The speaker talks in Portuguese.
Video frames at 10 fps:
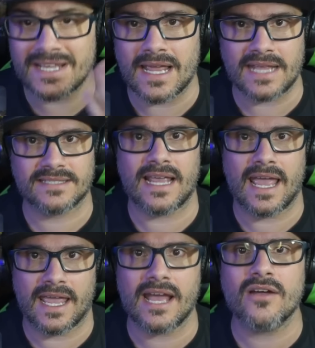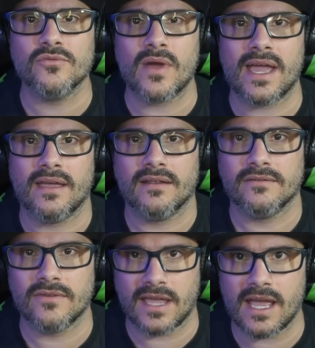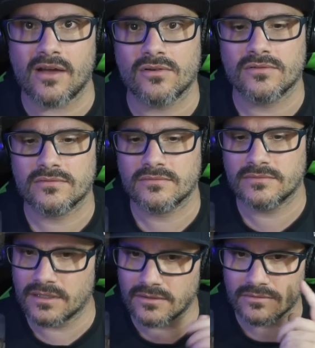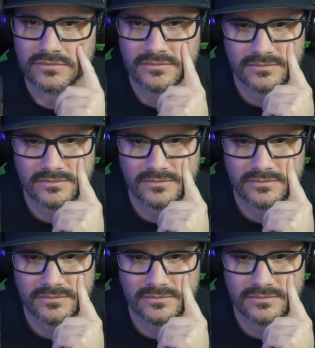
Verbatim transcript: é, é real, não é? Não é real? Então.